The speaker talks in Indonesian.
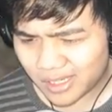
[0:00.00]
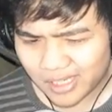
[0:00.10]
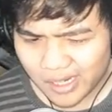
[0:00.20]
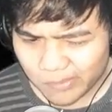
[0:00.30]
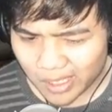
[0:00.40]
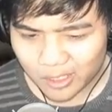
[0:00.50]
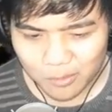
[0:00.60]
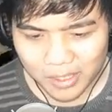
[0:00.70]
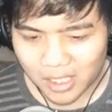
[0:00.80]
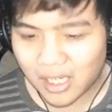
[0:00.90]
Kenapa gitu?
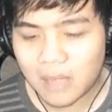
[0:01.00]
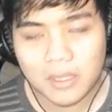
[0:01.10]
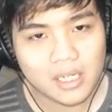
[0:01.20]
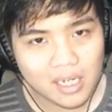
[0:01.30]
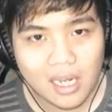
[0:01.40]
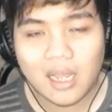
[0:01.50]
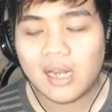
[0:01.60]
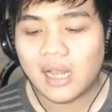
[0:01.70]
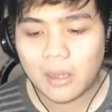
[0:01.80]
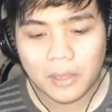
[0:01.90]
Padahal di kamar dia ada
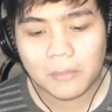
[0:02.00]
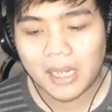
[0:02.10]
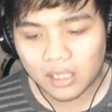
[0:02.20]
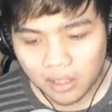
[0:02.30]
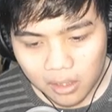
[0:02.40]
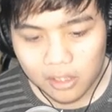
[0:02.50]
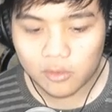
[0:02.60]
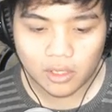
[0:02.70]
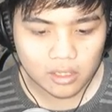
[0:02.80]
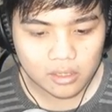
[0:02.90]
ada kamar mandi gitu kan.